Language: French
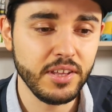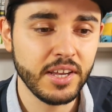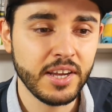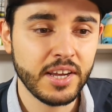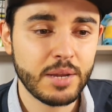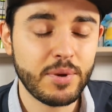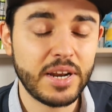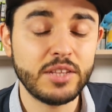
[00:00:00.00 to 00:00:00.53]
et
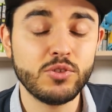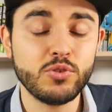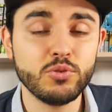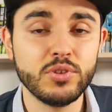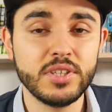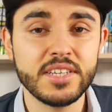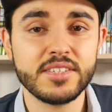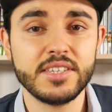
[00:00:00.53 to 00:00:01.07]
eh bien la notion
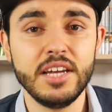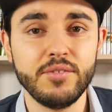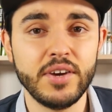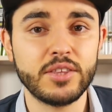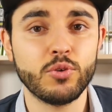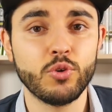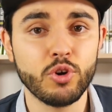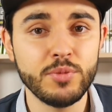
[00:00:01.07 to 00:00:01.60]
de destin va
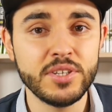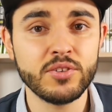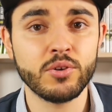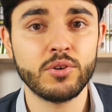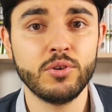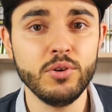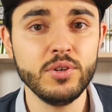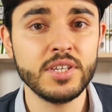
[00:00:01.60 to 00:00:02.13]
être remise en
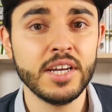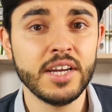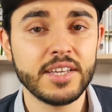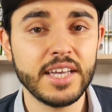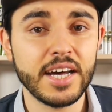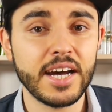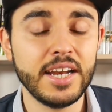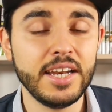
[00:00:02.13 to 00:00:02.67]
cause
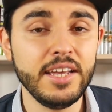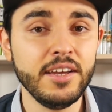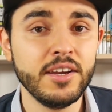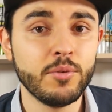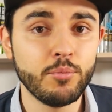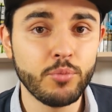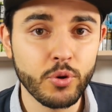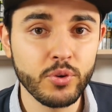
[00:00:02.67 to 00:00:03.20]
car elle est
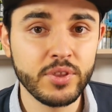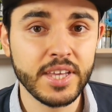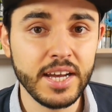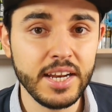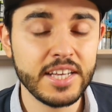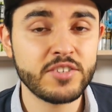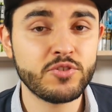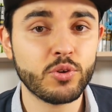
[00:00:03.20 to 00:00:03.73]

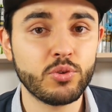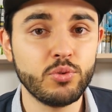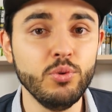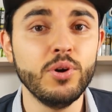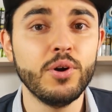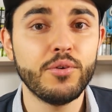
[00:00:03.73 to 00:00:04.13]
brutale et surtout